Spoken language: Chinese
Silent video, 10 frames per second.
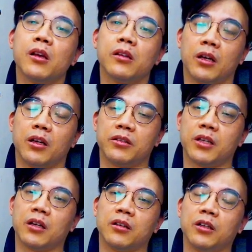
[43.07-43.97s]
那
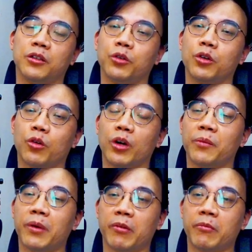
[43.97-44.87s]
像很多国外的
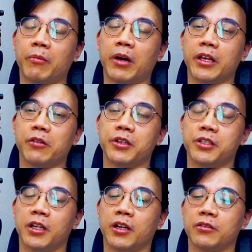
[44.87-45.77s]
爸爸妈妈也会
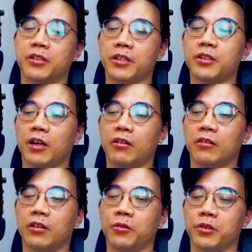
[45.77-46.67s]
尽量减少，
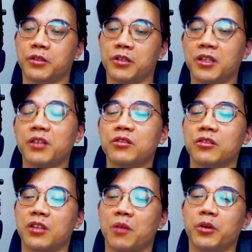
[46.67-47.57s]
或者是限制
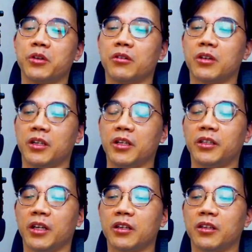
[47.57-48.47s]
小朋友可能一
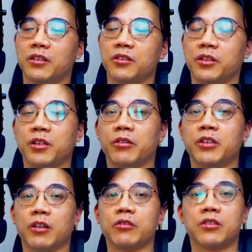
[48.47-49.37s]
天可能只能用一
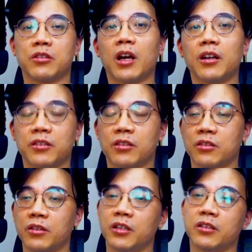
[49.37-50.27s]
小时啊
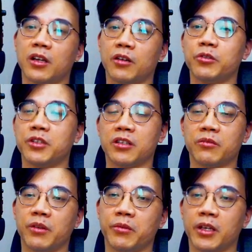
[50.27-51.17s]
之类的这样。我姐姐
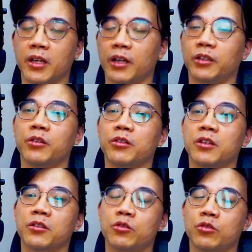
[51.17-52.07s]
妹妹应该也都有这
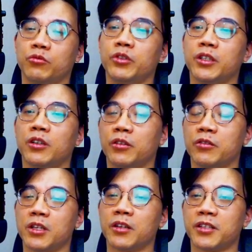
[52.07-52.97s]
样处理哈，有
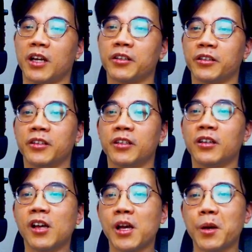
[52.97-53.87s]
这样家里的一个
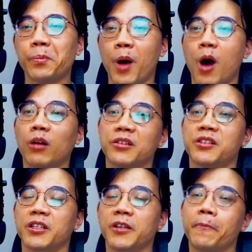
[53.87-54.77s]
policy。